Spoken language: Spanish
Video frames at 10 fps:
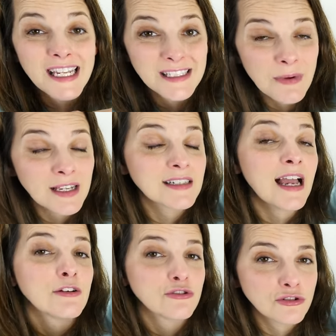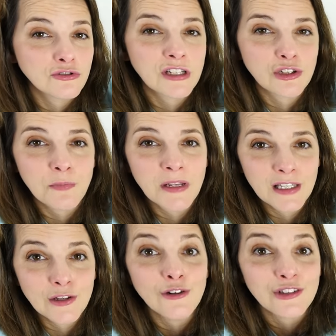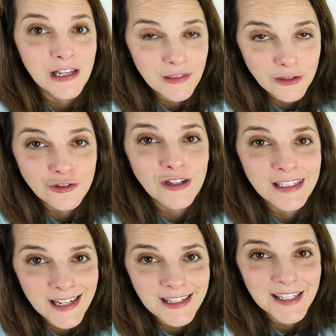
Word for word: Es más, a nosotros nos ha sorprendido lo silencioso que llega a